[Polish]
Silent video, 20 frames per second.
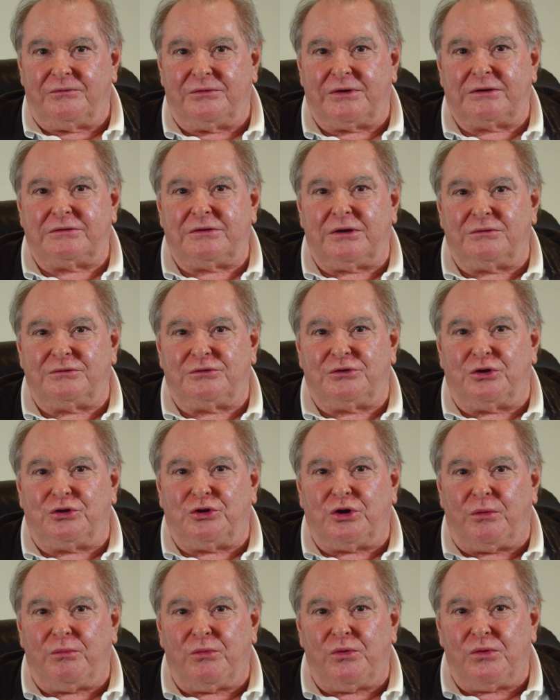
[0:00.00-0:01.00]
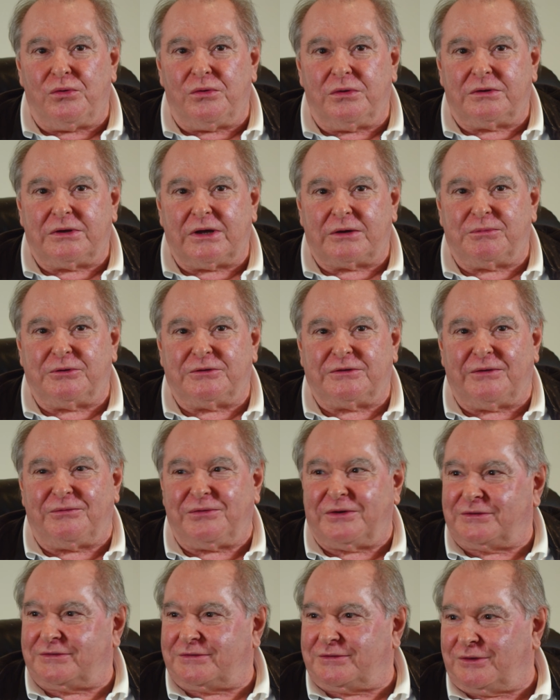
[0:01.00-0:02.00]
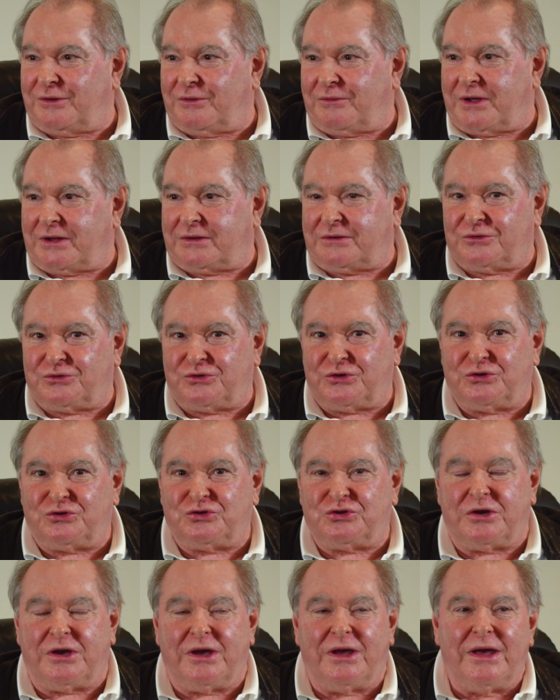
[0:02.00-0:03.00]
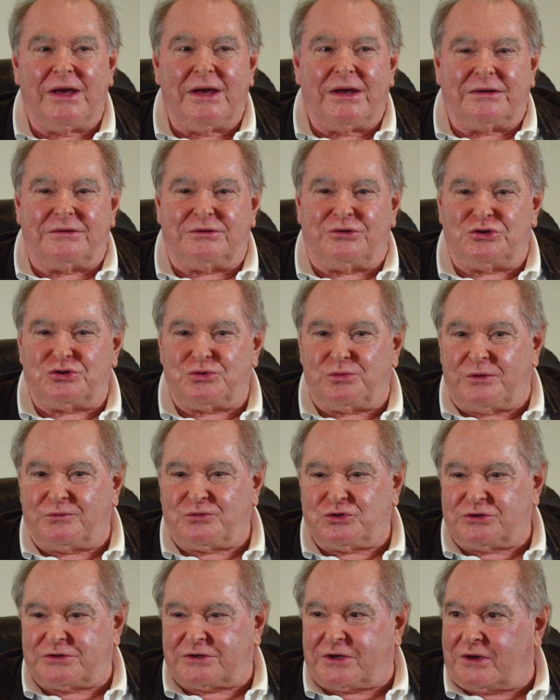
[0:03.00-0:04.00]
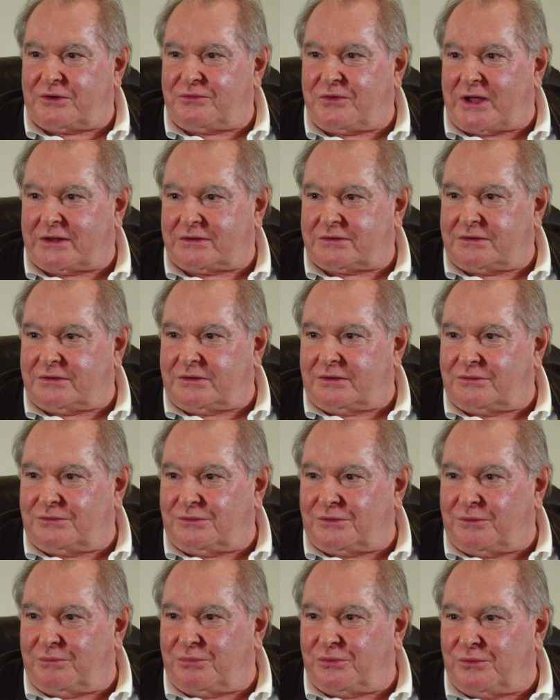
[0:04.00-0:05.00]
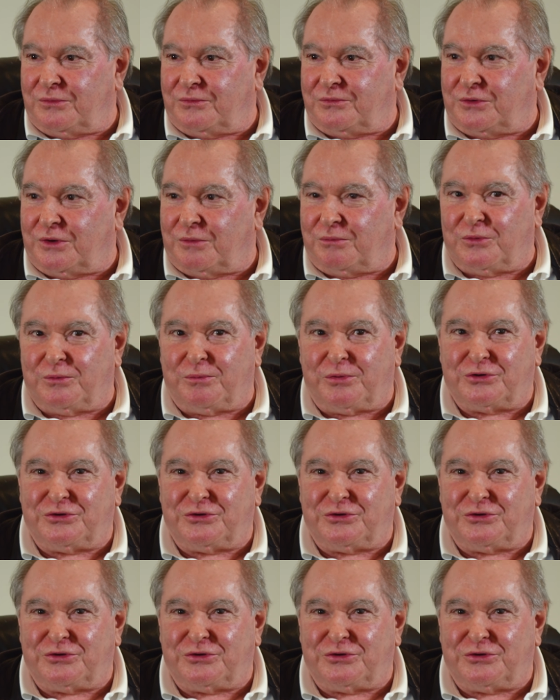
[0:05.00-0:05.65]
Wracając do domu, tak mnie zafascynowała ta rzecz, że zniszczyłem wszystkie kwiatki, które były w domu, bo